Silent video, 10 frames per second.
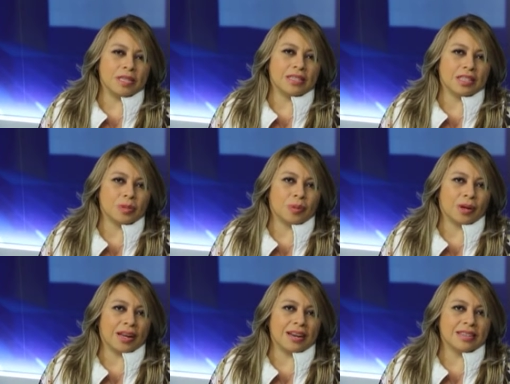jovencitas
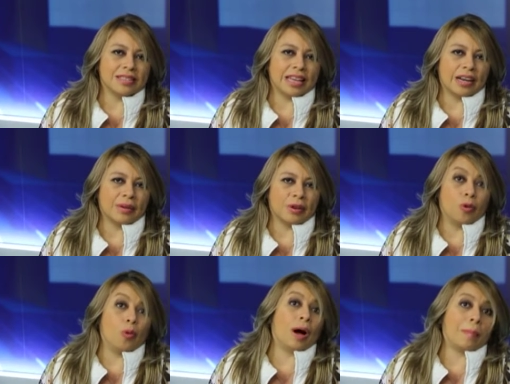por querer ser
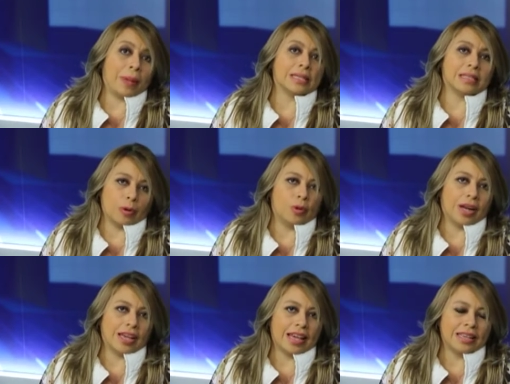guapas,
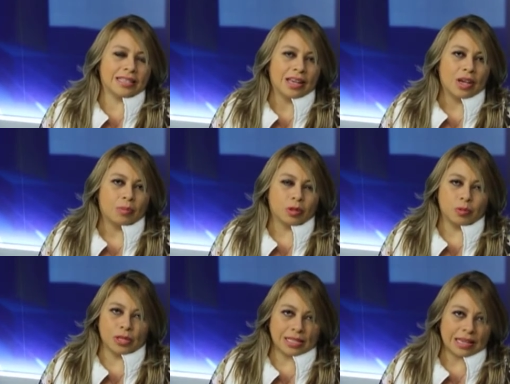según ellas, pues
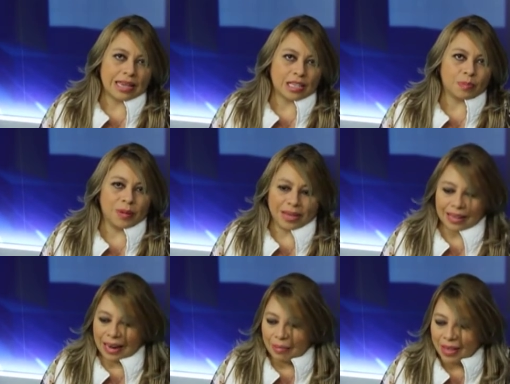muchas de ellas
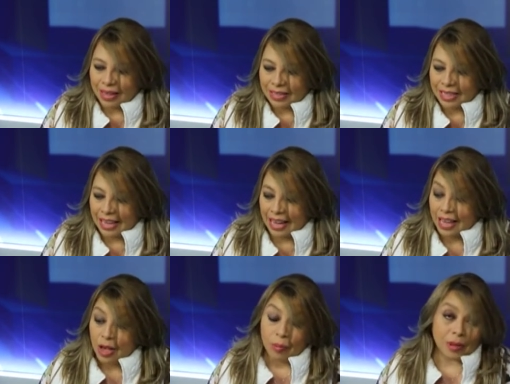pierden la vida. Así que,
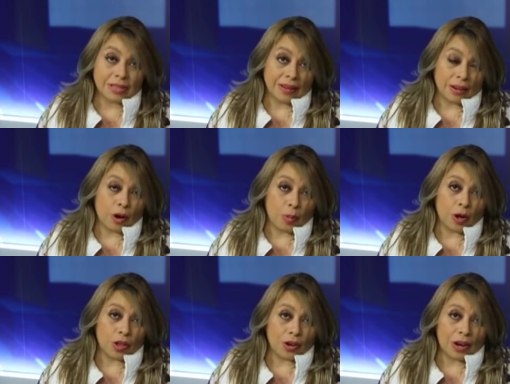pues como
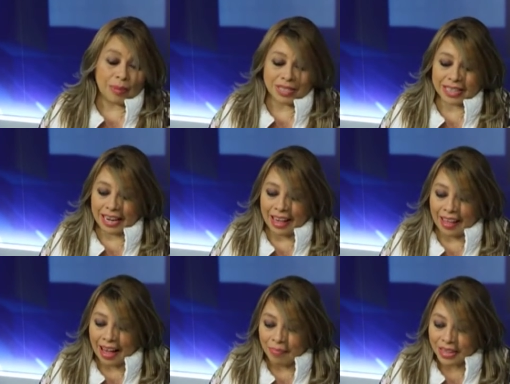lo dijo la Miss
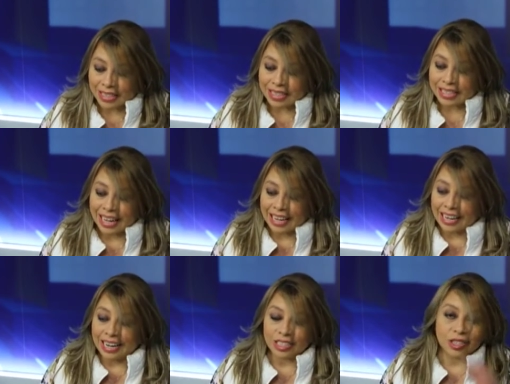Canadá, esta es la
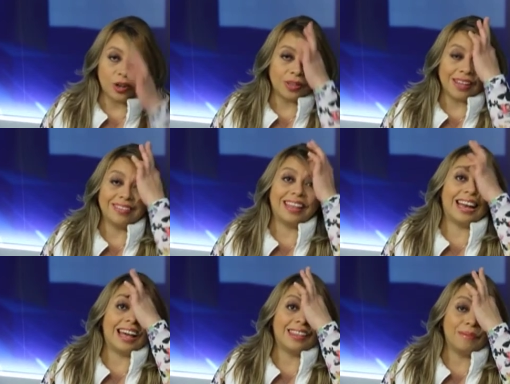generación
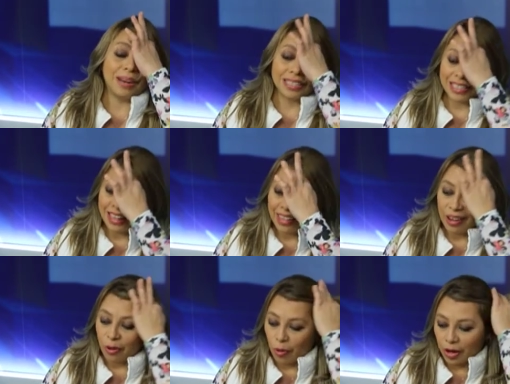de la diversidad
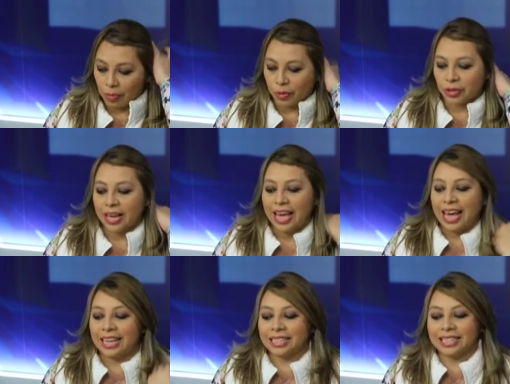de cuerpos.
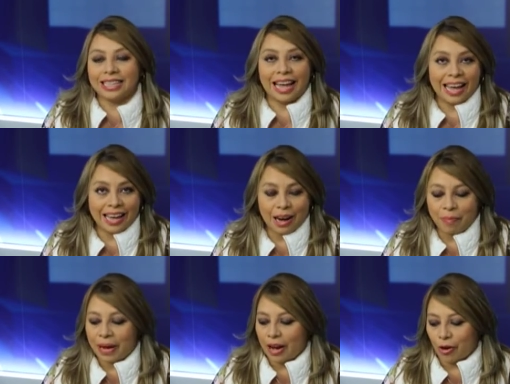Esta es la
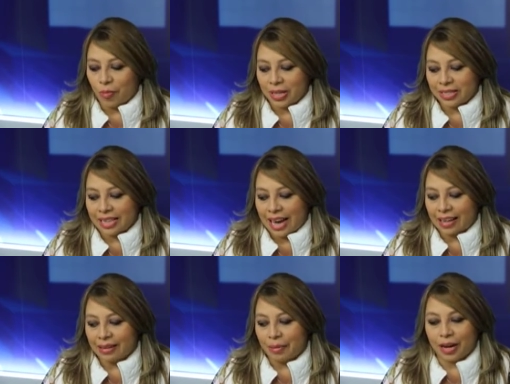era para comenzar
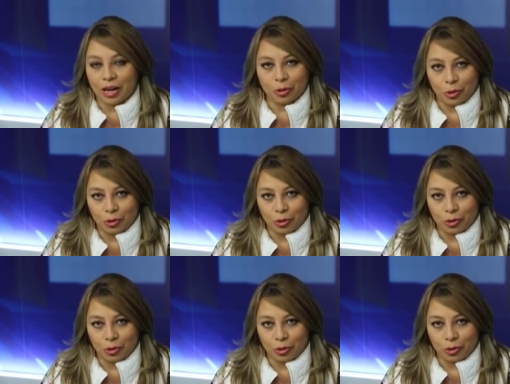a trabajar